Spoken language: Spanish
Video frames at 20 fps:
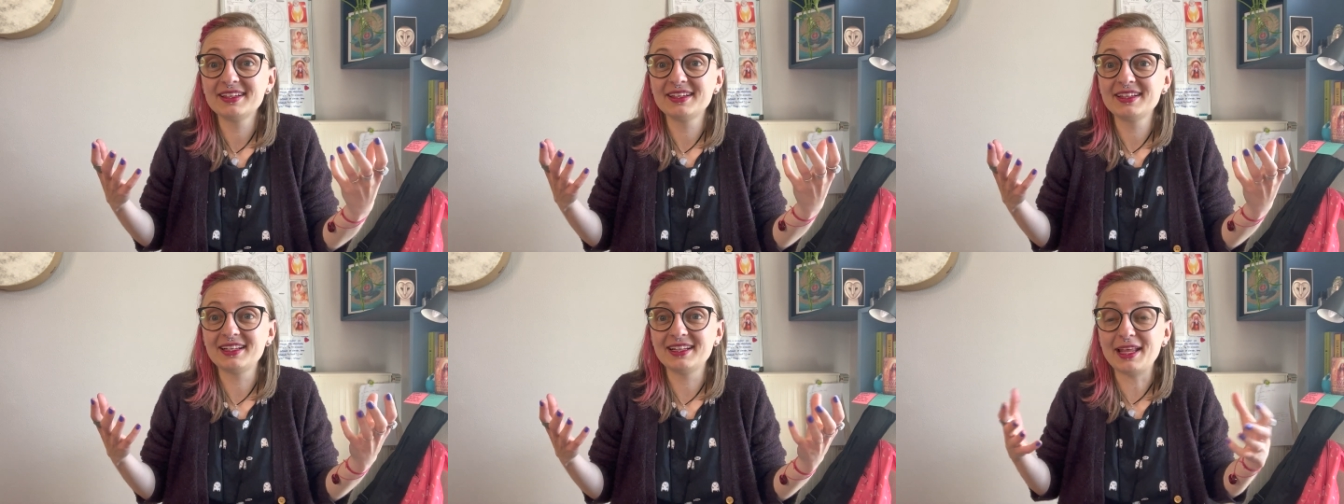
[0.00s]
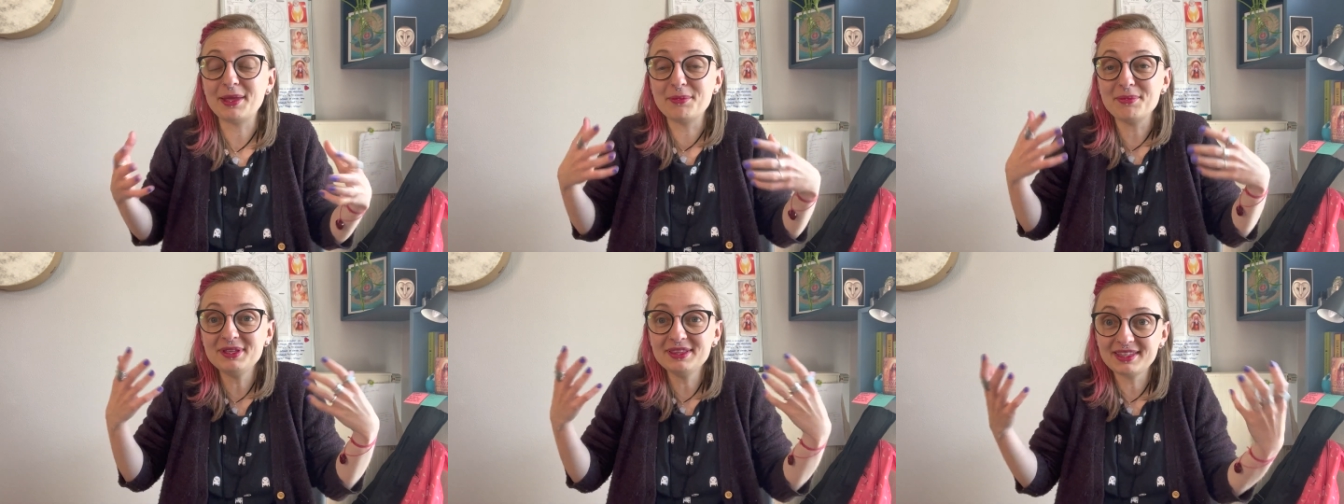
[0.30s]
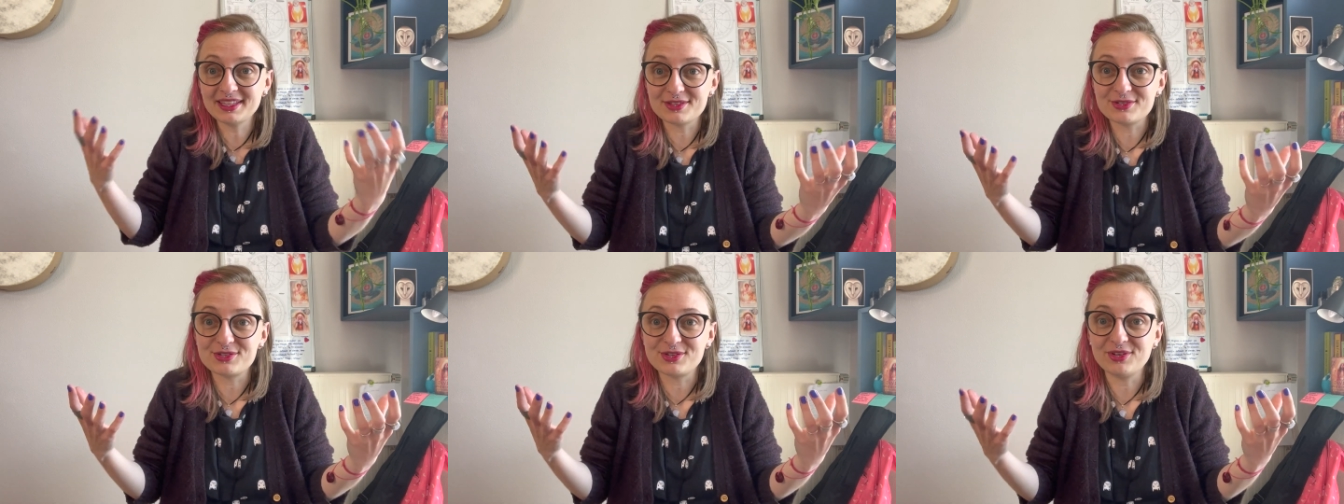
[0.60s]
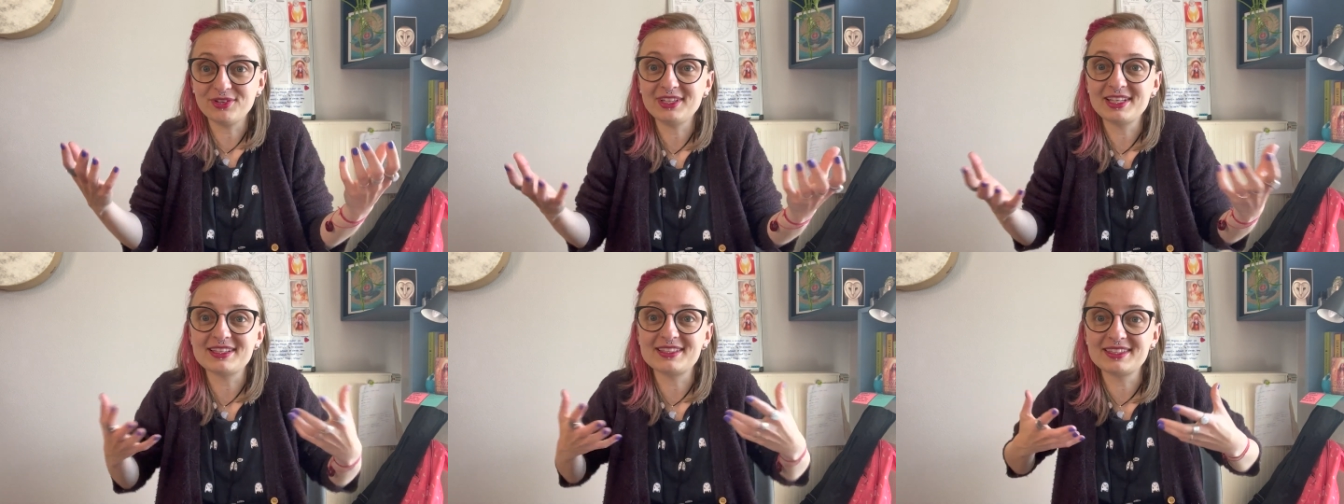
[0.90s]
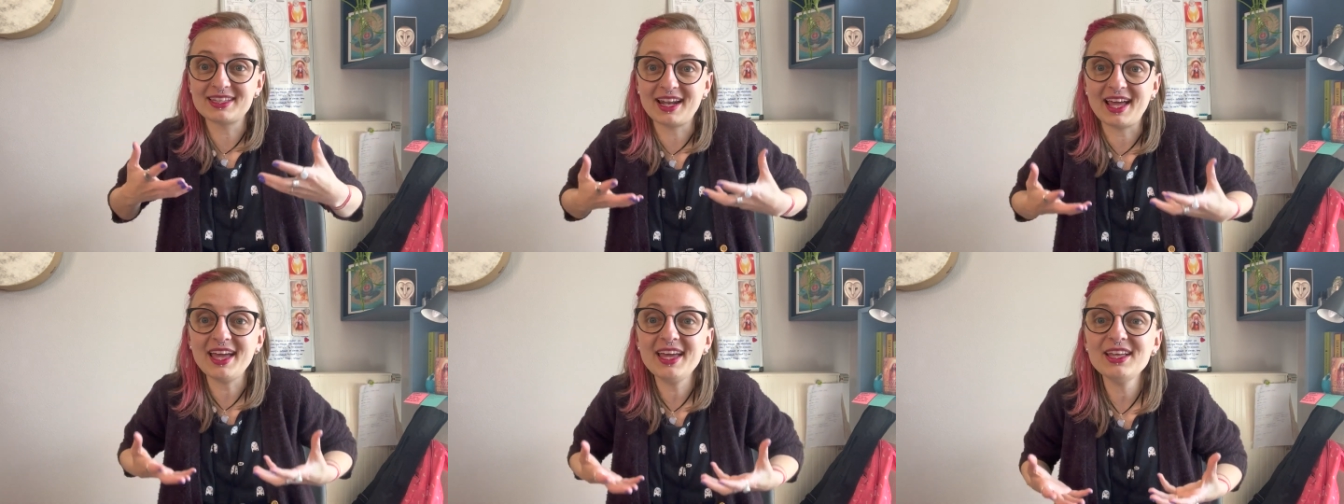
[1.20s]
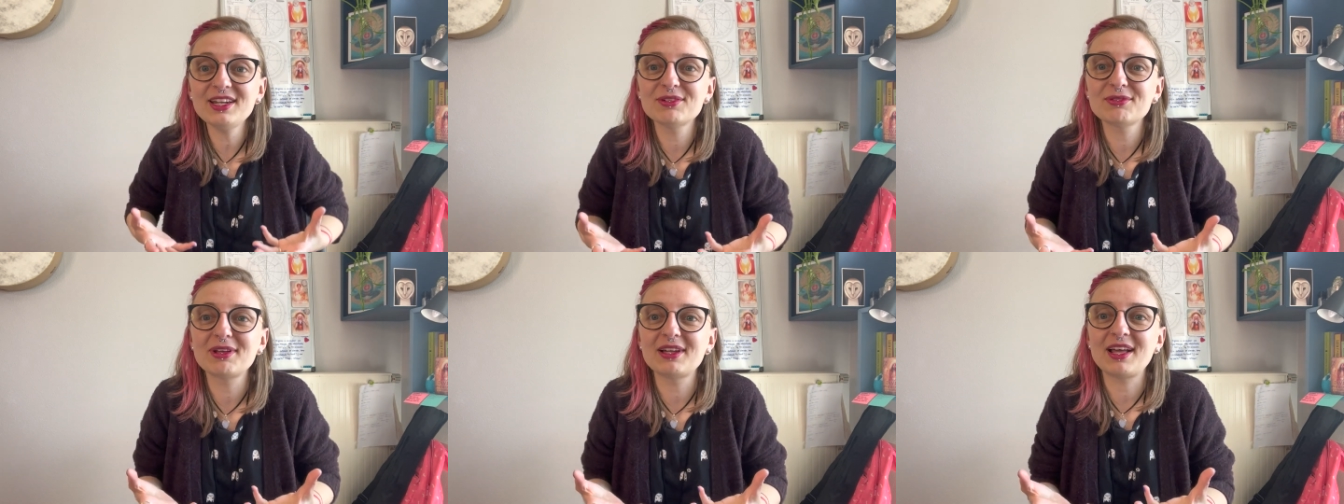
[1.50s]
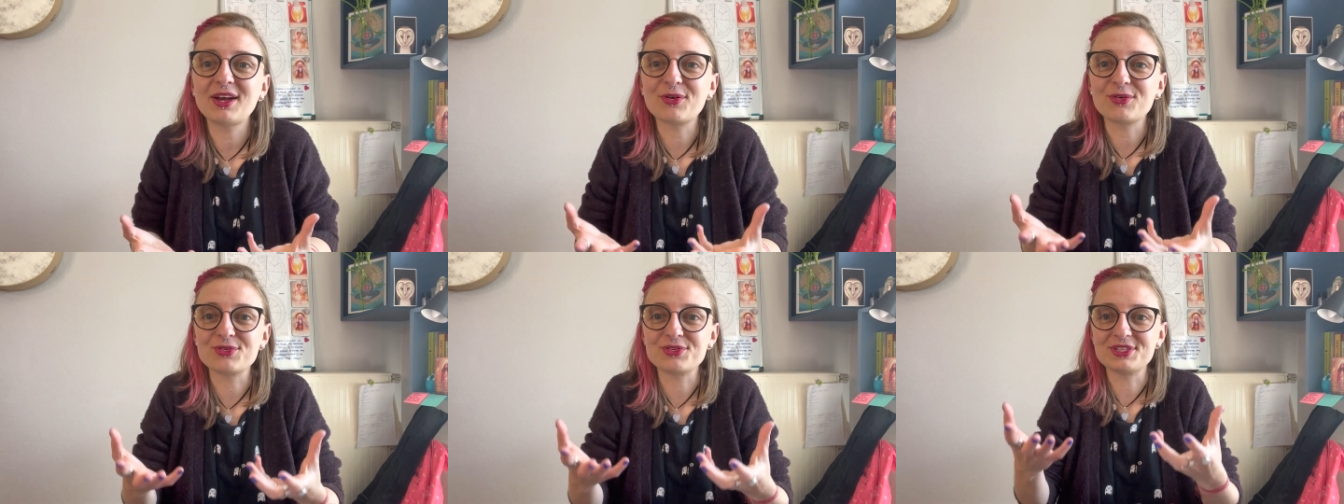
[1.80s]
la invitación es traerlo a
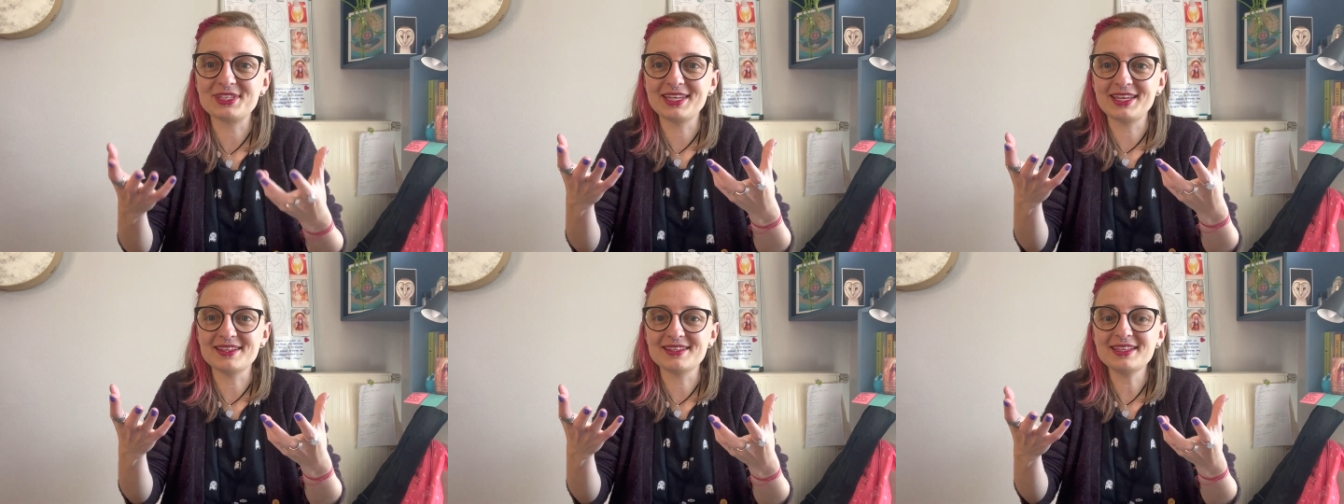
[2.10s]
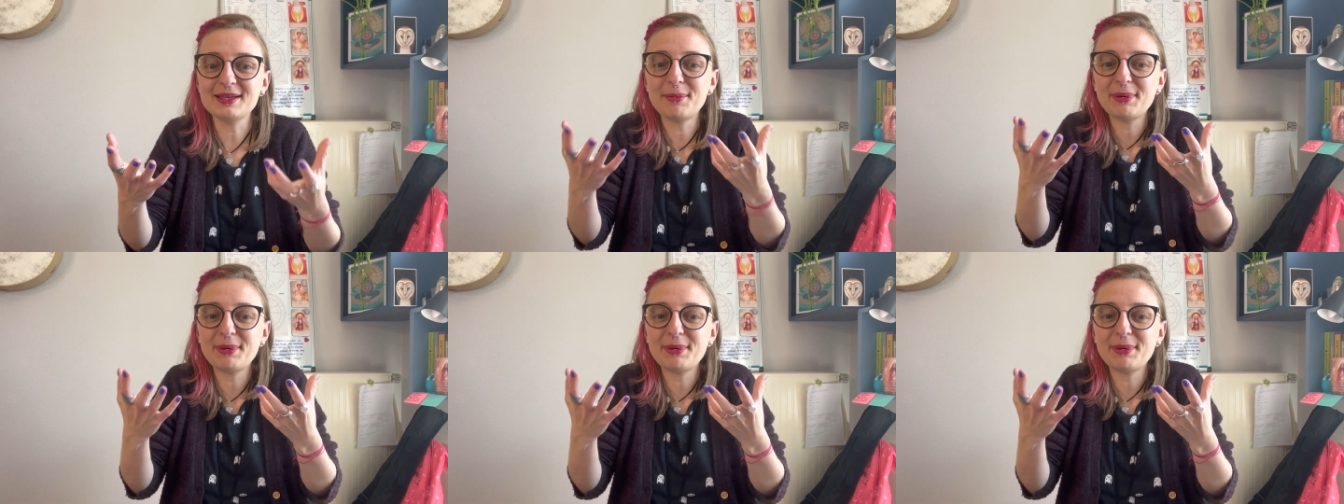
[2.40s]
la conciencia